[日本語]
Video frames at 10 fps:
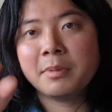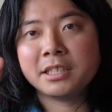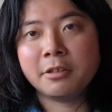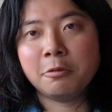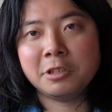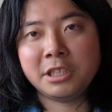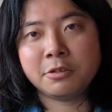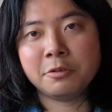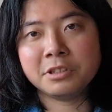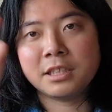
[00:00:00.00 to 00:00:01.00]
まあ、成功に
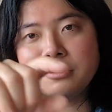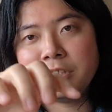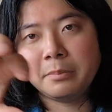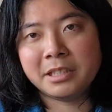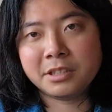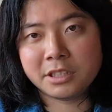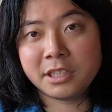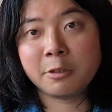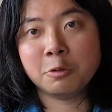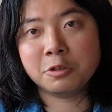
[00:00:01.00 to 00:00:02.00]
どんどん近づいていますし、
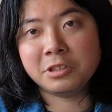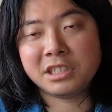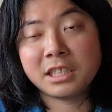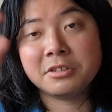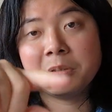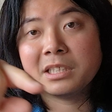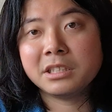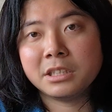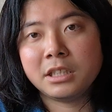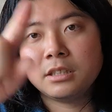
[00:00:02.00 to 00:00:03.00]
成功ゾーンに近づいてま
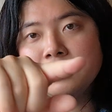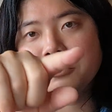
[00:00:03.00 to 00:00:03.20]
すし、